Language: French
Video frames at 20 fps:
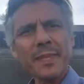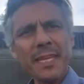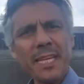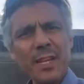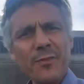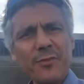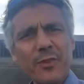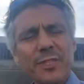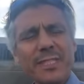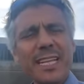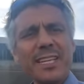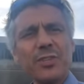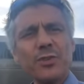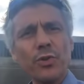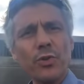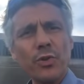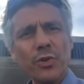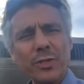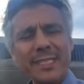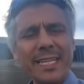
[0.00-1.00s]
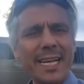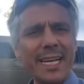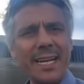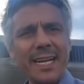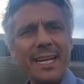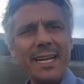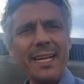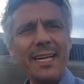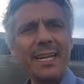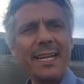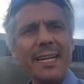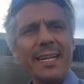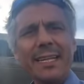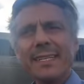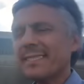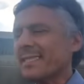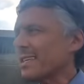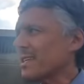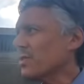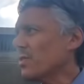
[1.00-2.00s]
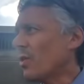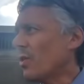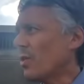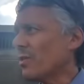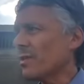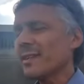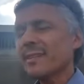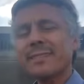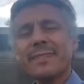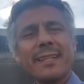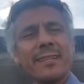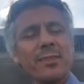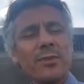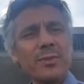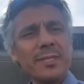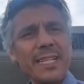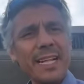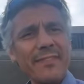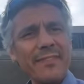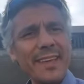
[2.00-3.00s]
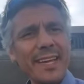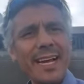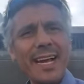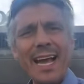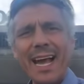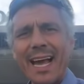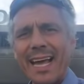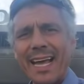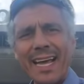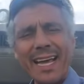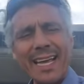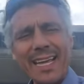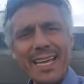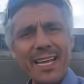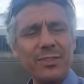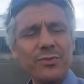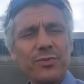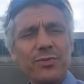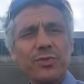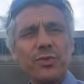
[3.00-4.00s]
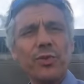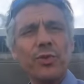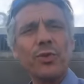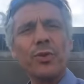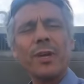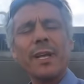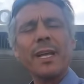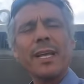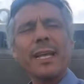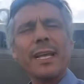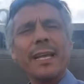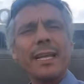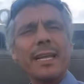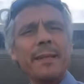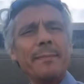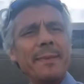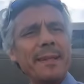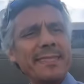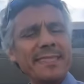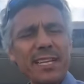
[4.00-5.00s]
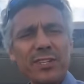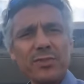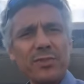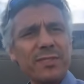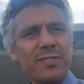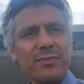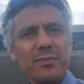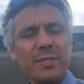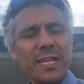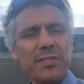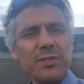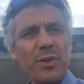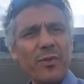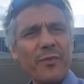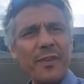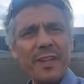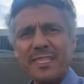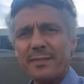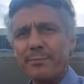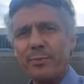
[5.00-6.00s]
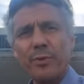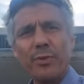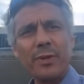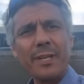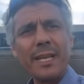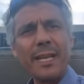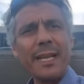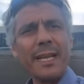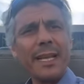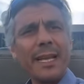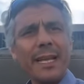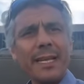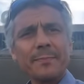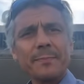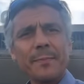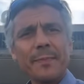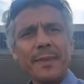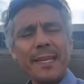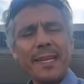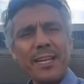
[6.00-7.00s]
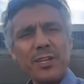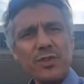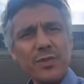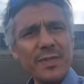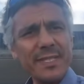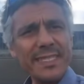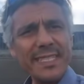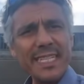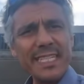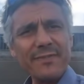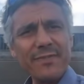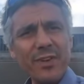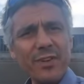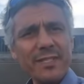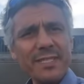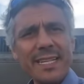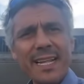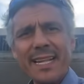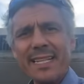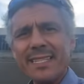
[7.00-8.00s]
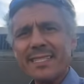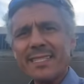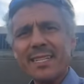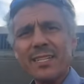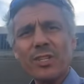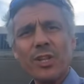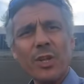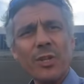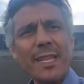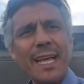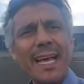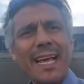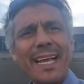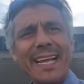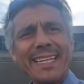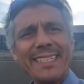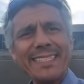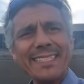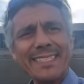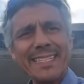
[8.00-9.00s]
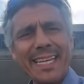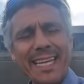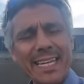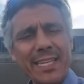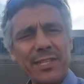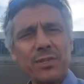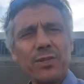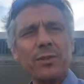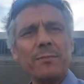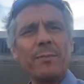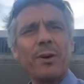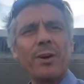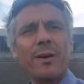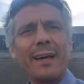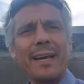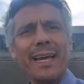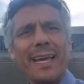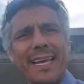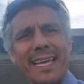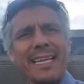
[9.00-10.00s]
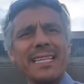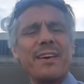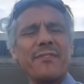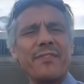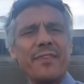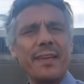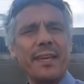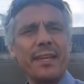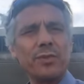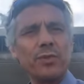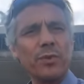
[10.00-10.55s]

Il faut être sur le terrain. Sinon, ça ne servira à rien du tout. Les messages de soutien sur Facebook, la justice française n'en a strictement rien à faire.